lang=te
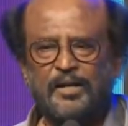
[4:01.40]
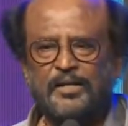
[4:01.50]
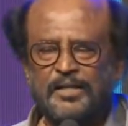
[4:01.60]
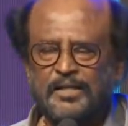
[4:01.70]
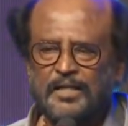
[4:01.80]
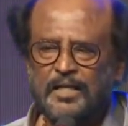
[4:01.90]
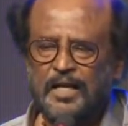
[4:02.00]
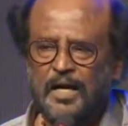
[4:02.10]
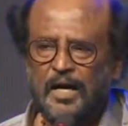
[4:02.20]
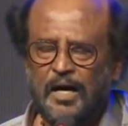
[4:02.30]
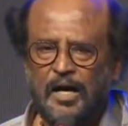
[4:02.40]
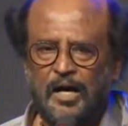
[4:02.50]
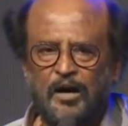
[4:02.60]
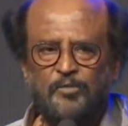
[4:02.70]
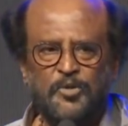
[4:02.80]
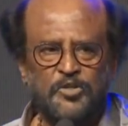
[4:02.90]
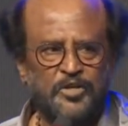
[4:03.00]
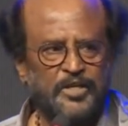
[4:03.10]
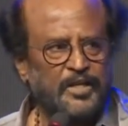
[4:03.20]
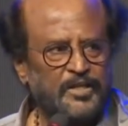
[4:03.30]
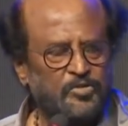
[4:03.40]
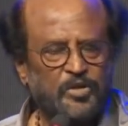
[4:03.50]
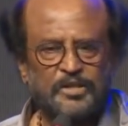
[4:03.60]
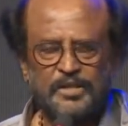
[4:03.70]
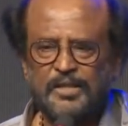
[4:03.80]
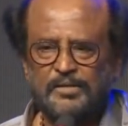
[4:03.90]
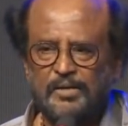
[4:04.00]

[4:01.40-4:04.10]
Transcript: కానీ ఆ ఆపర్చునిటీ అనేది దొరికితే